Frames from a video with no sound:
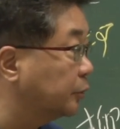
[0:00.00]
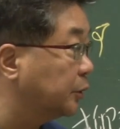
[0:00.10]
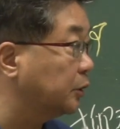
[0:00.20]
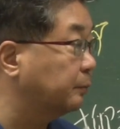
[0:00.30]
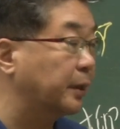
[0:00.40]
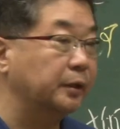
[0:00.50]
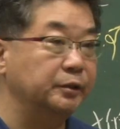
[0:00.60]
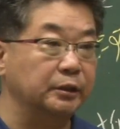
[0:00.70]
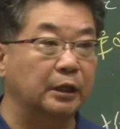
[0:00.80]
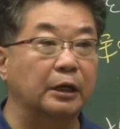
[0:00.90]

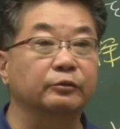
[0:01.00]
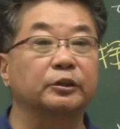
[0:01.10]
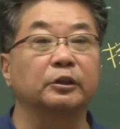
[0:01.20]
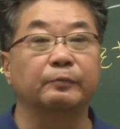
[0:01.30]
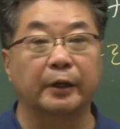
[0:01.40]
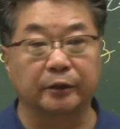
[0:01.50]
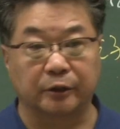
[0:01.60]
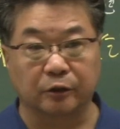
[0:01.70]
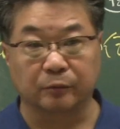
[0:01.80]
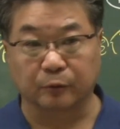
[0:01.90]

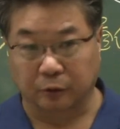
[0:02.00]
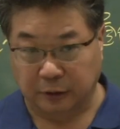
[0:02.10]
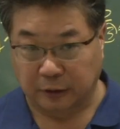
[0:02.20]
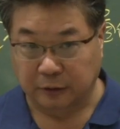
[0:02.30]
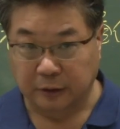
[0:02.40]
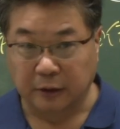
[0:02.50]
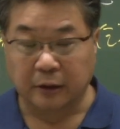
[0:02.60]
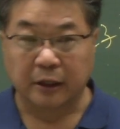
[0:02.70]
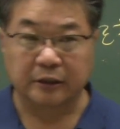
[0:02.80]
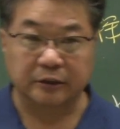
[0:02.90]
クリーベージアクティベイティングプロテイン。
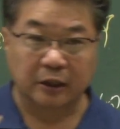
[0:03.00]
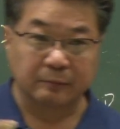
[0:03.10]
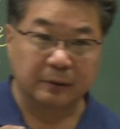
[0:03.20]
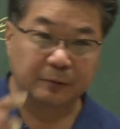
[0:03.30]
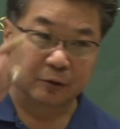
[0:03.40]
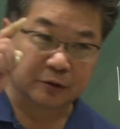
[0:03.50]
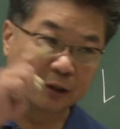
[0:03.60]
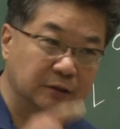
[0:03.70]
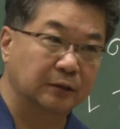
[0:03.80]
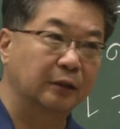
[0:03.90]
SRBP の
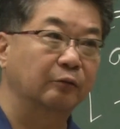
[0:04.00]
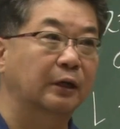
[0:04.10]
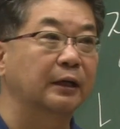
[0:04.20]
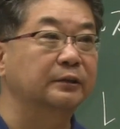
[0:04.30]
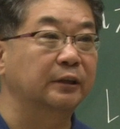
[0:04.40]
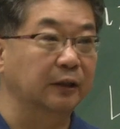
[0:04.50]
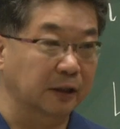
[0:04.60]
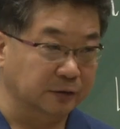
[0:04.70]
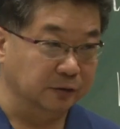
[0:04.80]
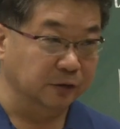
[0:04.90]
切断を活性
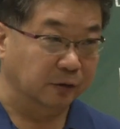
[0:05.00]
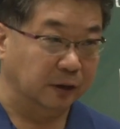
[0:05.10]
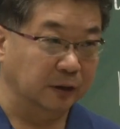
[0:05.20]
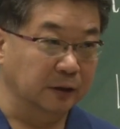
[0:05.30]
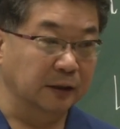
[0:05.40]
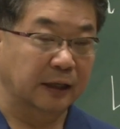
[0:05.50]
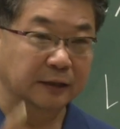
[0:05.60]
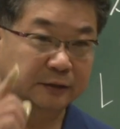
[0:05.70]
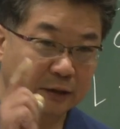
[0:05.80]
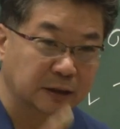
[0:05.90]
化するような。
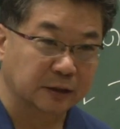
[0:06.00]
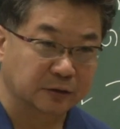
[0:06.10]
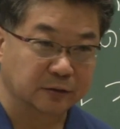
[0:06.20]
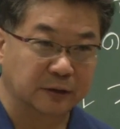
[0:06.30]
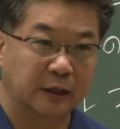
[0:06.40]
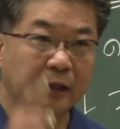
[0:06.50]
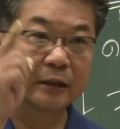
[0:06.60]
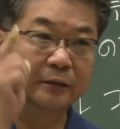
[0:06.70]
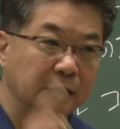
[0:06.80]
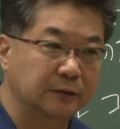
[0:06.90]
活性化するんで
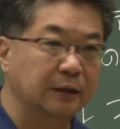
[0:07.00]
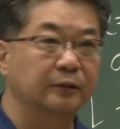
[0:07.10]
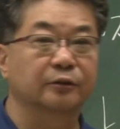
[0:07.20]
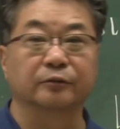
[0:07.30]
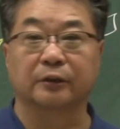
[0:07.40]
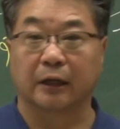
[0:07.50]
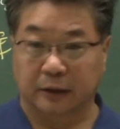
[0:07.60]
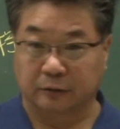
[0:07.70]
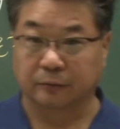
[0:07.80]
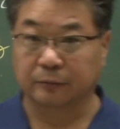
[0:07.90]
切断するんじゃ
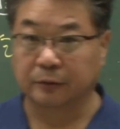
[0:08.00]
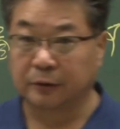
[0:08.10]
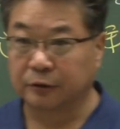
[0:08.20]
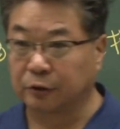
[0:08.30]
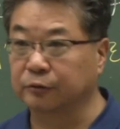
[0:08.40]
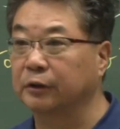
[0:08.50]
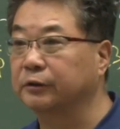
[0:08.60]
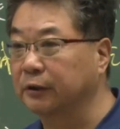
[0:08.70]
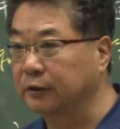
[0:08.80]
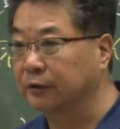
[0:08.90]
ないと。直接
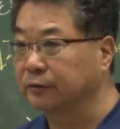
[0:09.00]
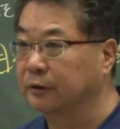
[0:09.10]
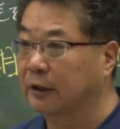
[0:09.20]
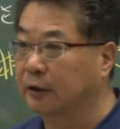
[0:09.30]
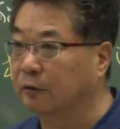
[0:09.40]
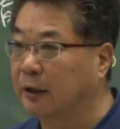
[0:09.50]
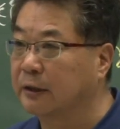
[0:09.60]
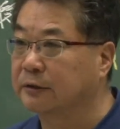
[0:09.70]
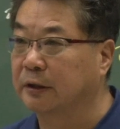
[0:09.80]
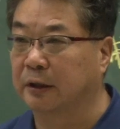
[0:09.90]
切断するんじゃないけど
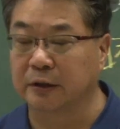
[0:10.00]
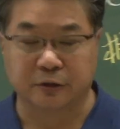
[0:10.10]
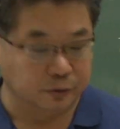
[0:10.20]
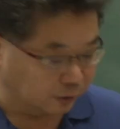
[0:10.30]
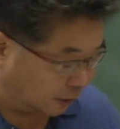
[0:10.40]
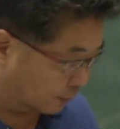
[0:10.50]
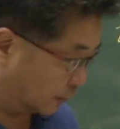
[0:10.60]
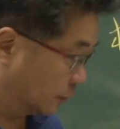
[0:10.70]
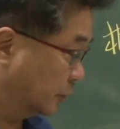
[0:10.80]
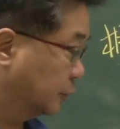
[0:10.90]
活性化に必要な
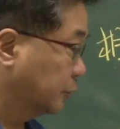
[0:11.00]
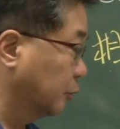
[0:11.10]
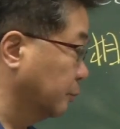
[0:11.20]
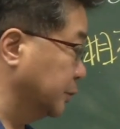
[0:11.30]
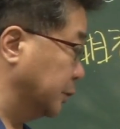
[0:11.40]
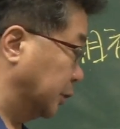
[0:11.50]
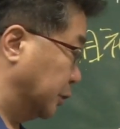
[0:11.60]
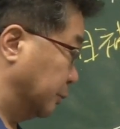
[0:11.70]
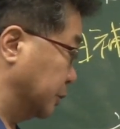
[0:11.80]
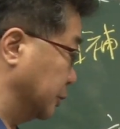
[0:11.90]
タンパクというのを見つけて
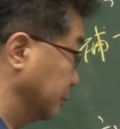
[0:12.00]
きまし